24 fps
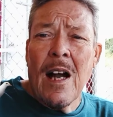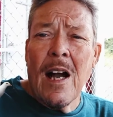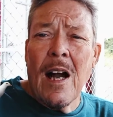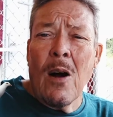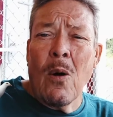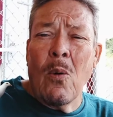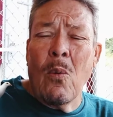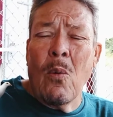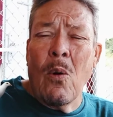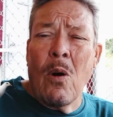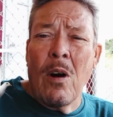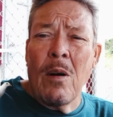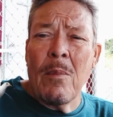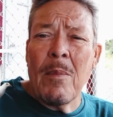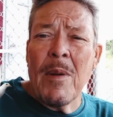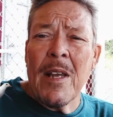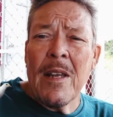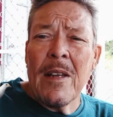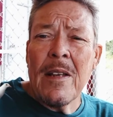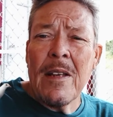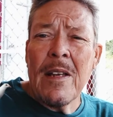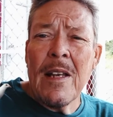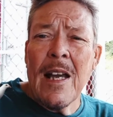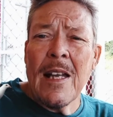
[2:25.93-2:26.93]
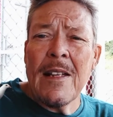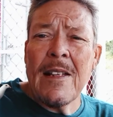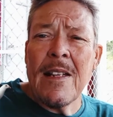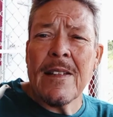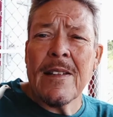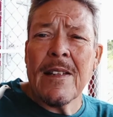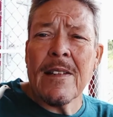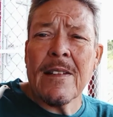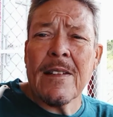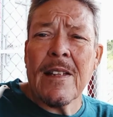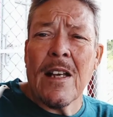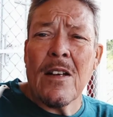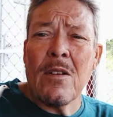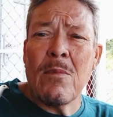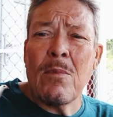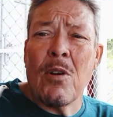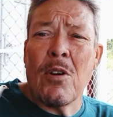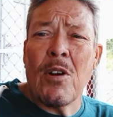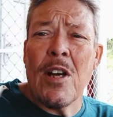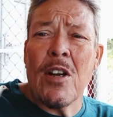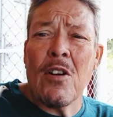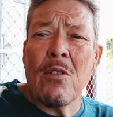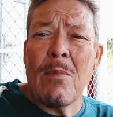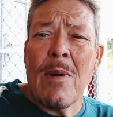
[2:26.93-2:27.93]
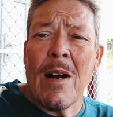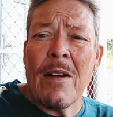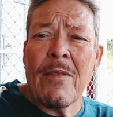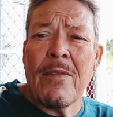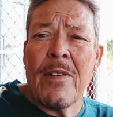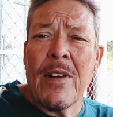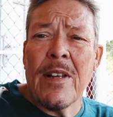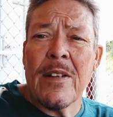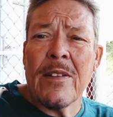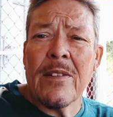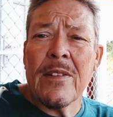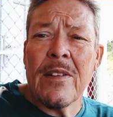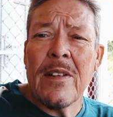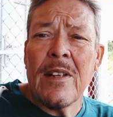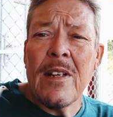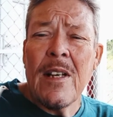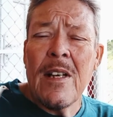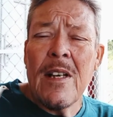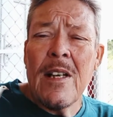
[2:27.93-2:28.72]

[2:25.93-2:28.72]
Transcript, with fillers: ao homem é necessário morrer uma vez,